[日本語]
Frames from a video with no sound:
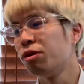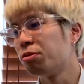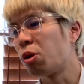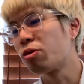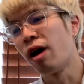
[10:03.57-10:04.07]
に
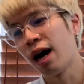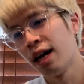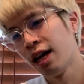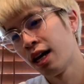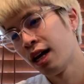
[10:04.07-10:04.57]
僕は
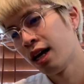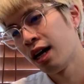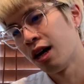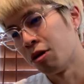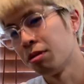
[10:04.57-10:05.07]

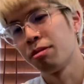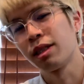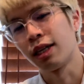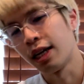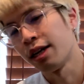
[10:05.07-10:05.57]
思いま
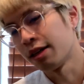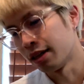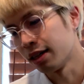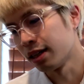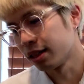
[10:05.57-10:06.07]
したね。
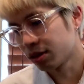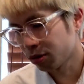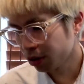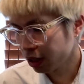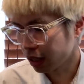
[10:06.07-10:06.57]
うん、そ
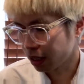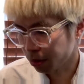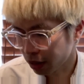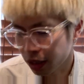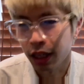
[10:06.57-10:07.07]
のシーンが一
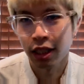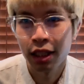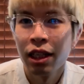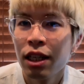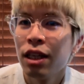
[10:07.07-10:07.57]
番好きです。